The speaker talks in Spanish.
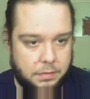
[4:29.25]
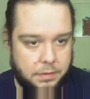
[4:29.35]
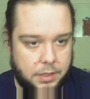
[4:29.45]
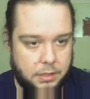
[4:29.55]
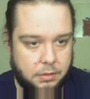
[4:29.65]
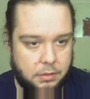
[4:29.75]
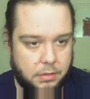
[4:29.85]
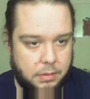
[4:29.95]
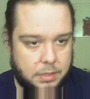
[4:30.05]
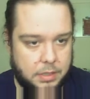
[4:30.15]
fijaros lo que
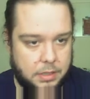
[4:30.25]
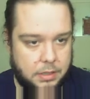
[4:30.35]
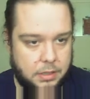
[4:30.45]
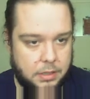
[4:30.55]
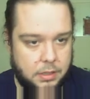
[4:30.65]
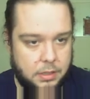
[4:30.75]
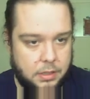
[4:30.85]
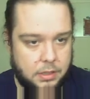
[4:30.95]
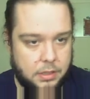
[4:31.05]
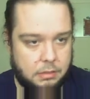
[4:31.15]
va a pasar,
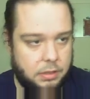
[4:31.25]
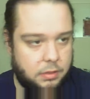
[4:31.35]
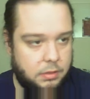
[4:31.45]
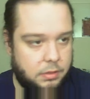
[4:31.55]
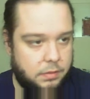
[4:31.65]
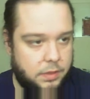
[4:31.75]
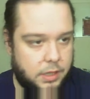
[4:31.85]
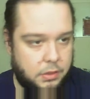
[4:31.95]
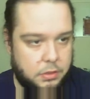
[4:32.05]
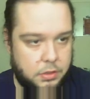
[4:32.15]
¿de acuerdo?
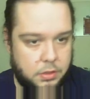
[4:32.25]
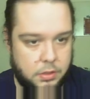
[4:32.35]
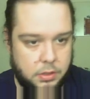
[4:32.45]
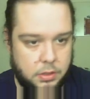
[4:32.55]
Fijaros.